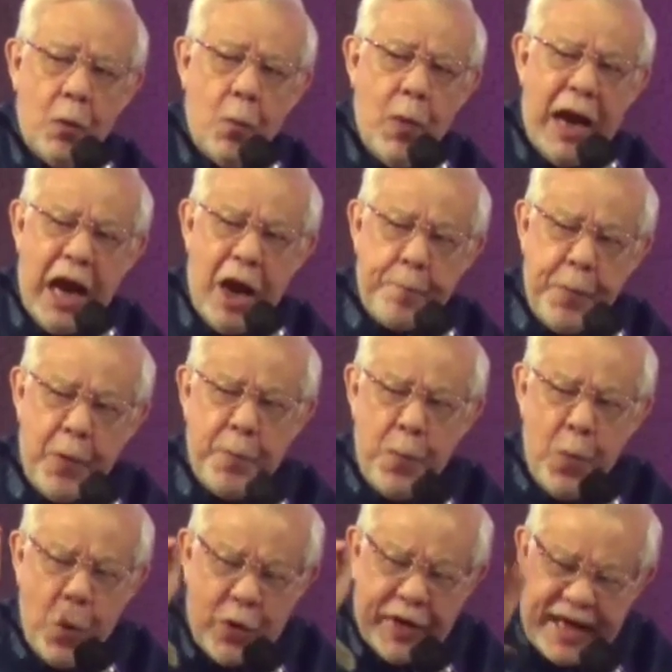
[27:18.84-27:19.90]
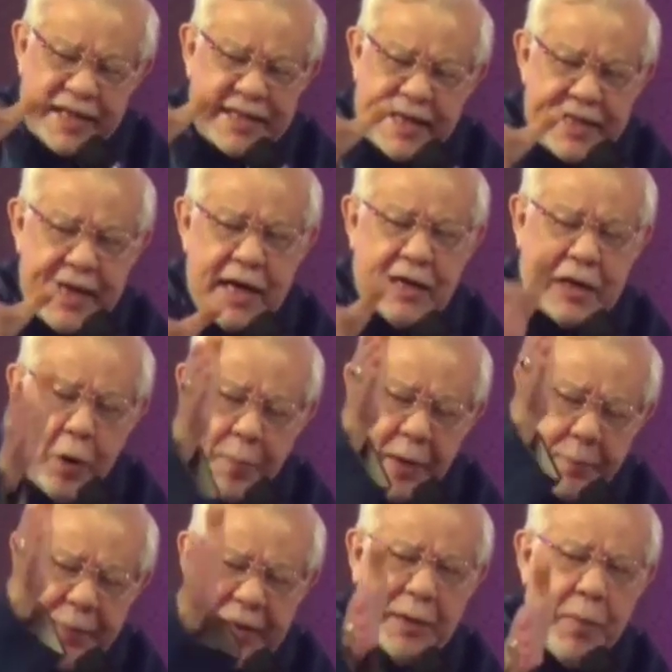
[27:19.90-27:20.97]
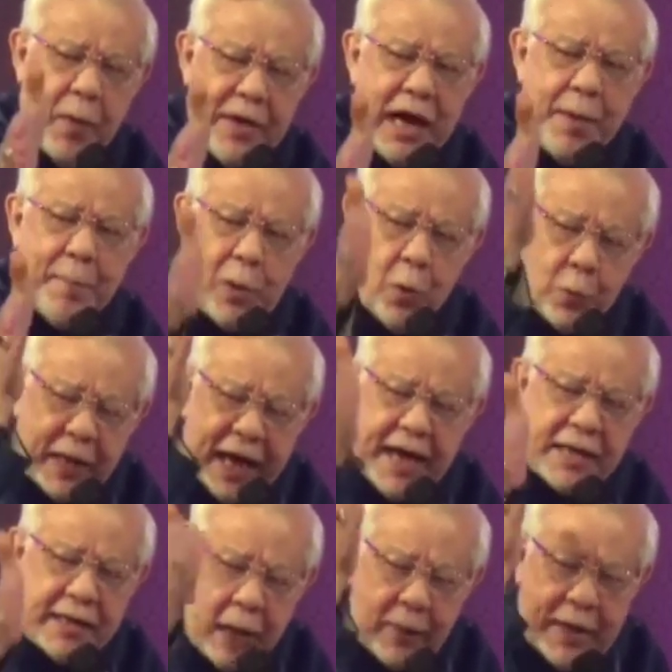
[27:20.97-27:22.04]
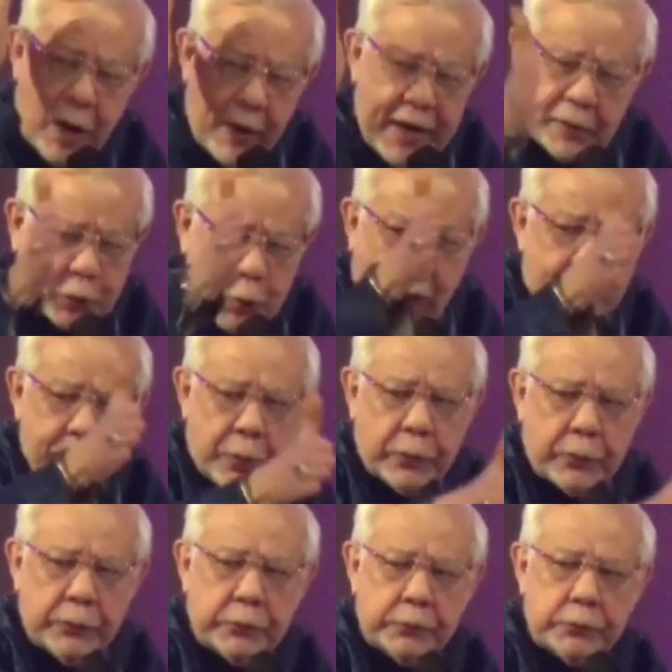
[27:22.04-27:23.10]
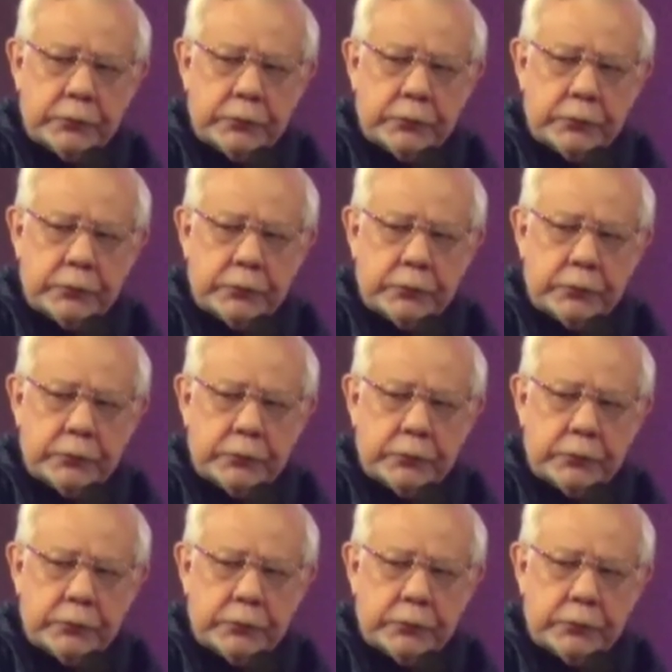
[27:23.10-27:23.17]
Walaupun mungkin saja engkau berpikir bahwa yang melukai engkau adalah orang tuamu.